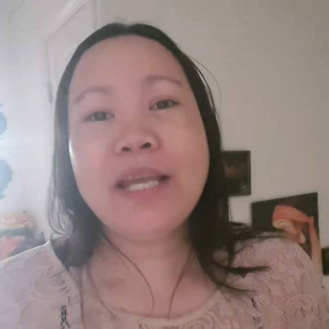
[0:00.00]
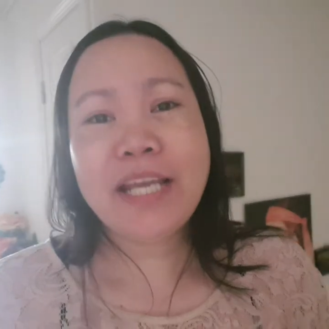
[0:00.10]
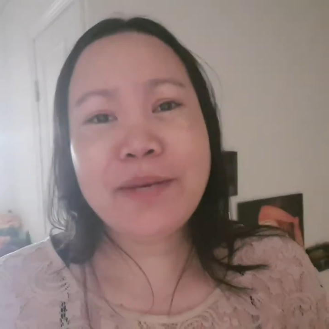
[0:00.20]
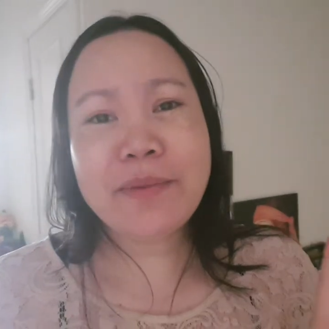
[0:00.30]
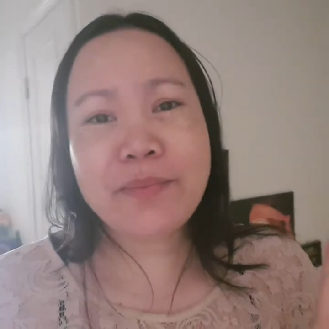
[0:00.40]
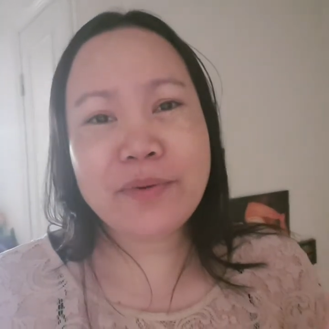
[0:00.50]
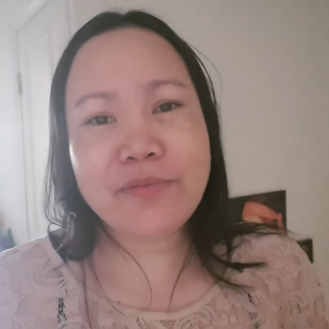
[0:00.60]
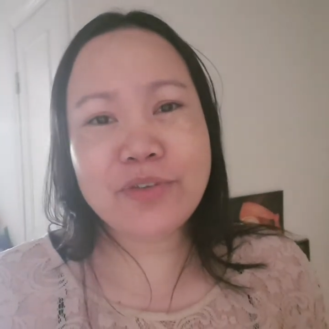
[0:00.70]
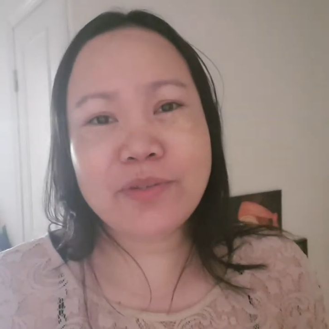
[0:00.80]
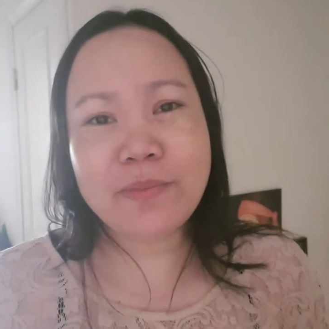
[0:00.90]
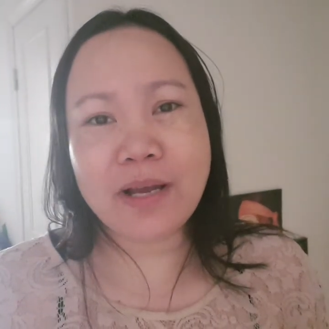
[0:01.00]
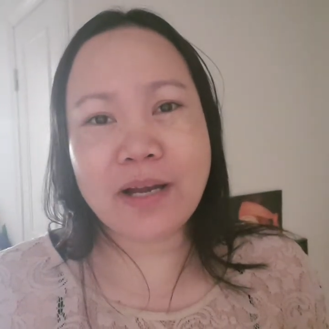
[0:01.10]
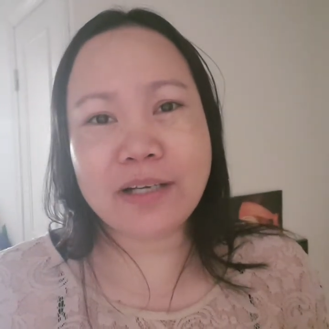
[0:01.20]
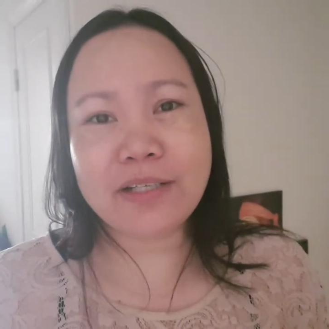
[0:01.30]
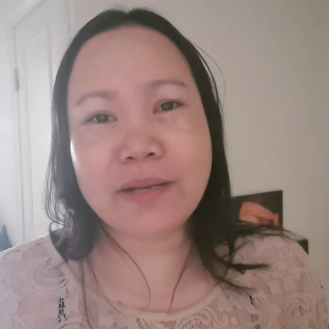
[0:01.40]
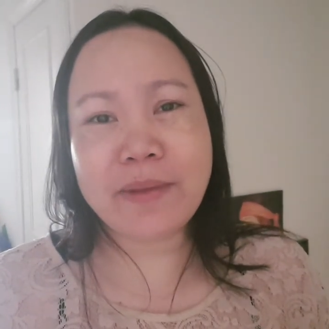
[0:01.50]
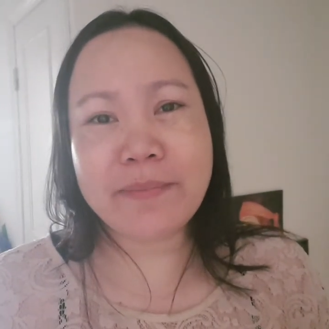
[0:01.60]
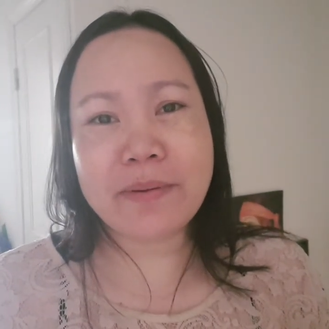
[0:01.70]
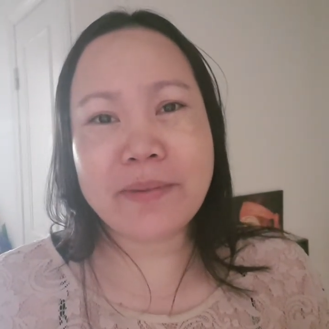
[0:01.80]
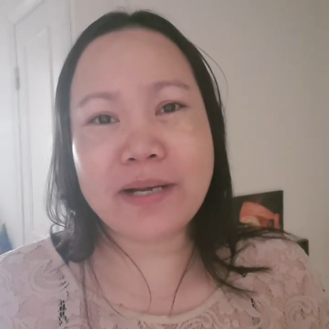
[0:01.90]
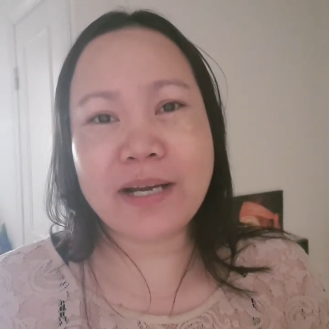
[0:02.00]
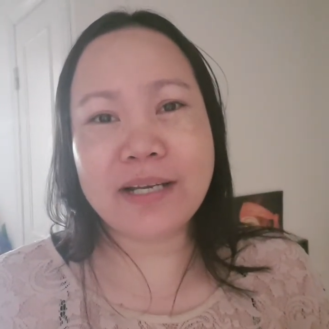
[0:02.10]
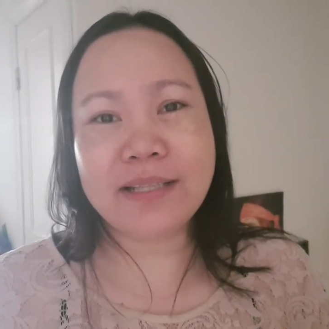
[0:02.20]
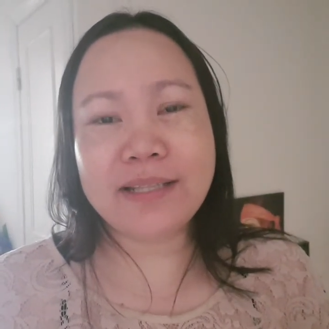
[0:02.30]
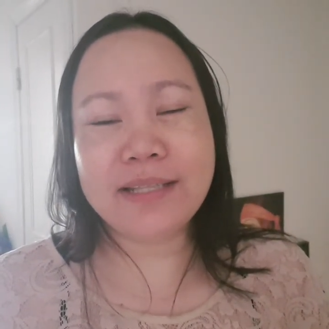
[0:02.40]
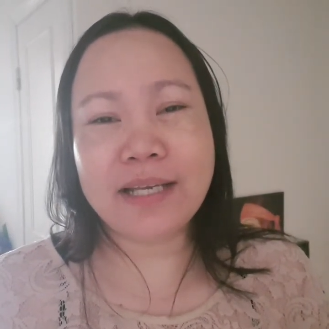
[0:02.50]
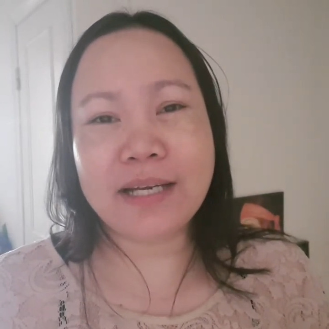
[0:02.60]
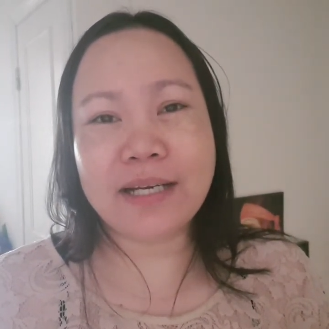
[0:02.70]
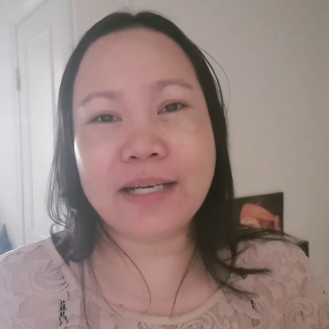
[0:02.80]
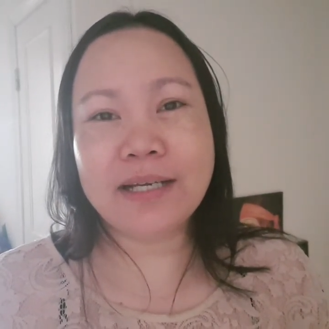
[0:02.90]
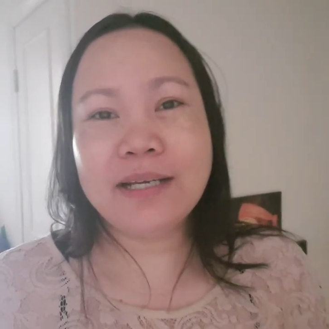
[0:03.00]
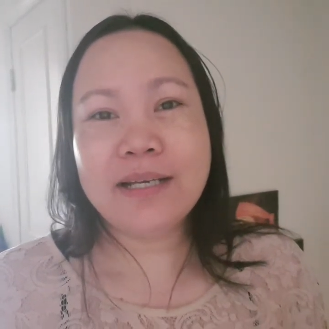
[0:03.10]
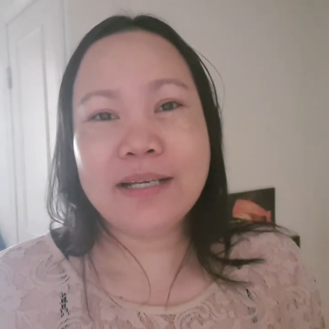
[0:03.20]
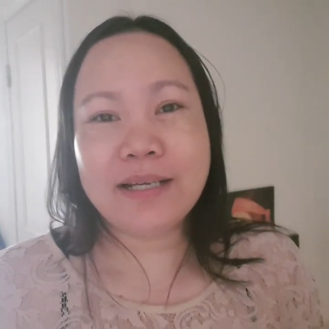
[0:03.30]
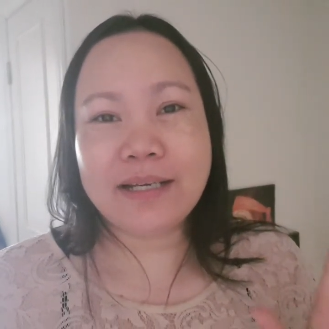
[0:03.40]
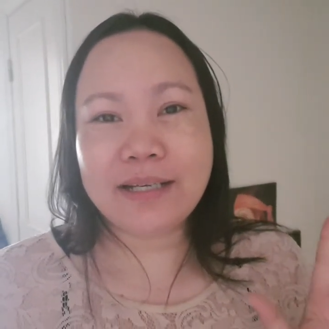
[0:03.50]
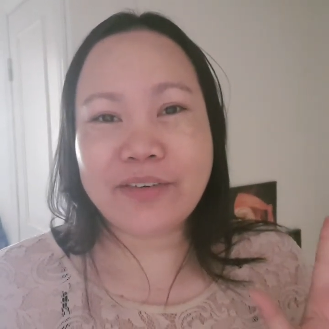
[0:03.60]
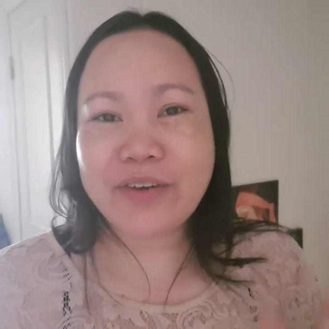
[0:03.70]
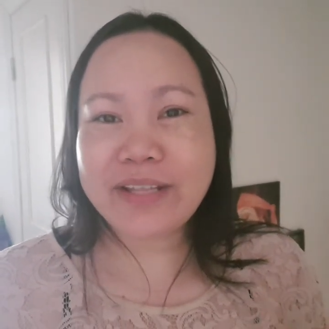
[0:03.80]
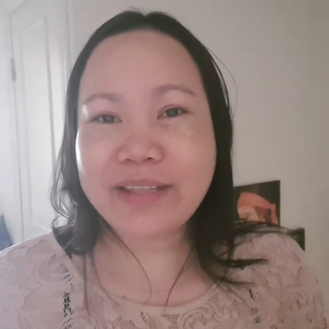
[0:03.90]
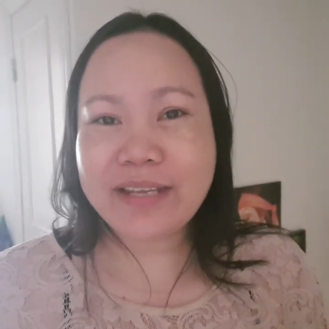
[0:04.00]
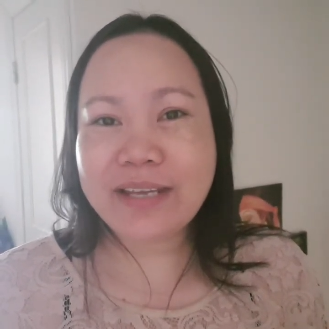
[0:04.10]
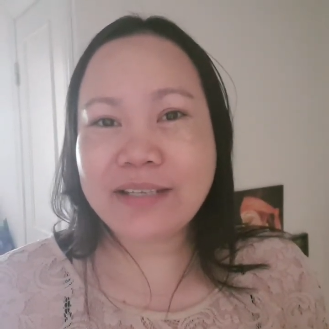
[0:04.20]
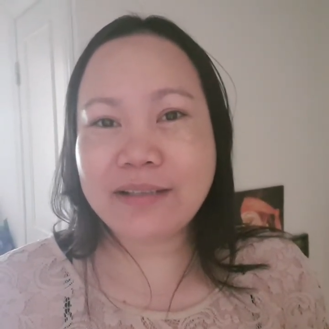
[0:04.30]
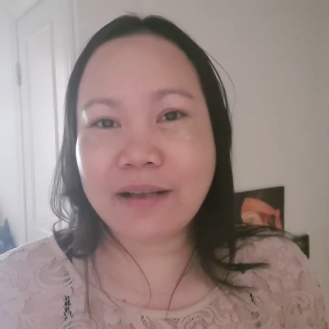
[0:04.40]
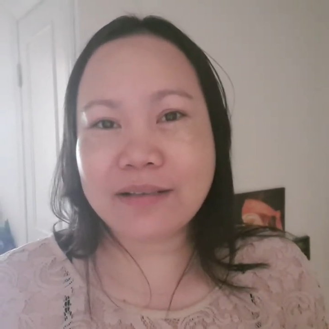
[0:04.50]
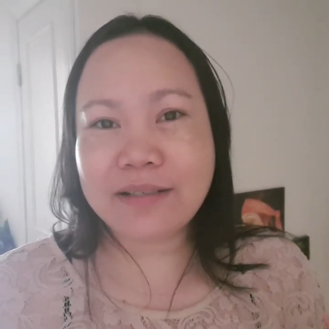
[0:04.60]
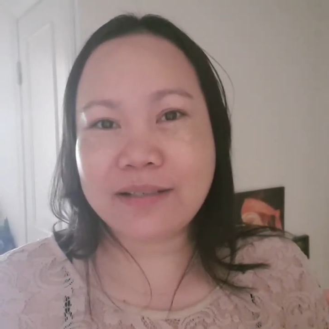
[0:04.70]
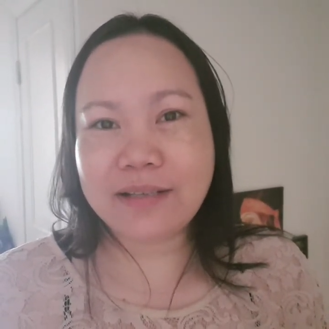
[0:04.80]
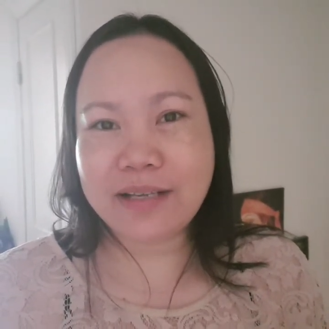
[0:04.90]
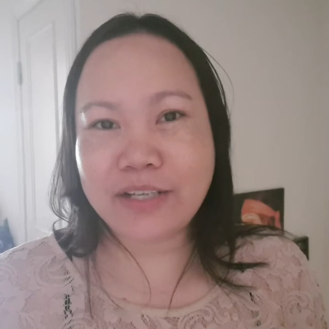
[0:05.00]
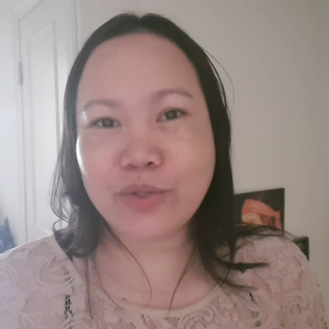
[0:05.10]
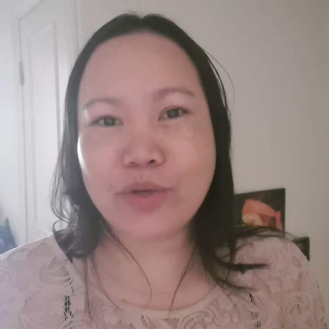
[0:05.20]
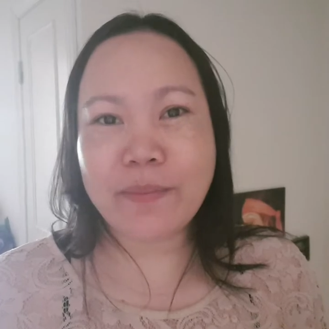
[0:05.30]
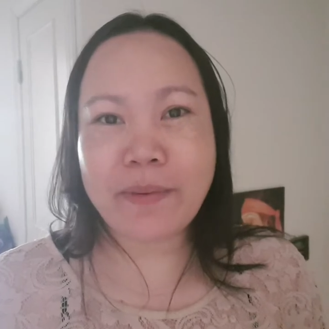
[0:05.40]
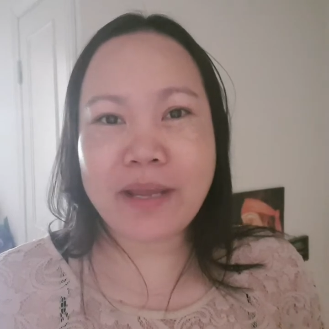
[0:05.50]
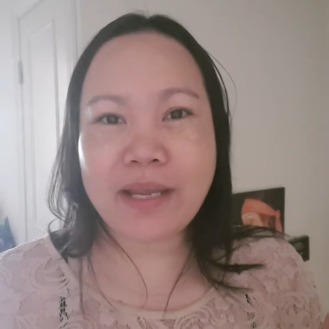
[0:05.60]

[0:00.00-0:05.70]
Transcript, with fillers: In my previous vlog na may pamagat na uh, green tea slash seedling, so napa,